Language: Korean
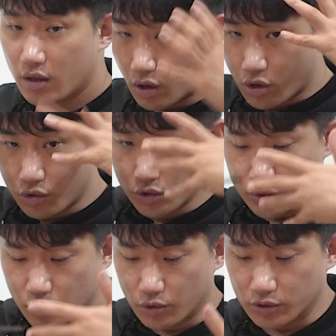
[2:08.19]
얼굴
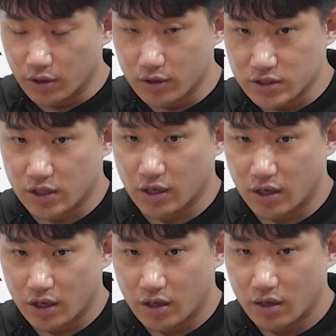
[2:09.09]
쪽으로
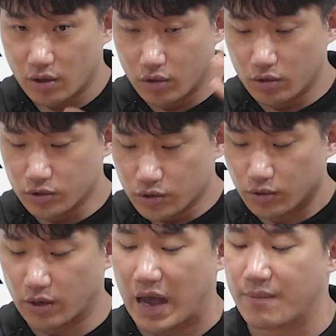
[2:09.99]
떨어지잖아. 얼굴
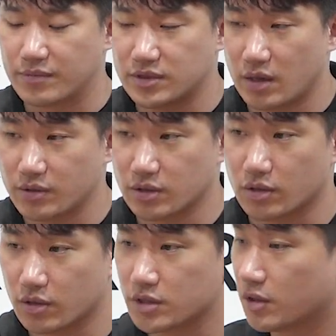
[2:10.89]
쪽으로 감싸면서
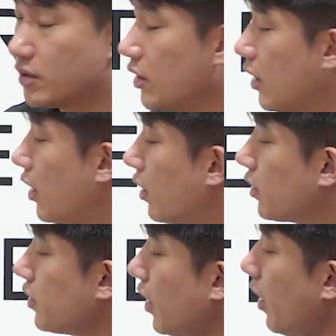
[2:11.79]
떨어지거든. 근데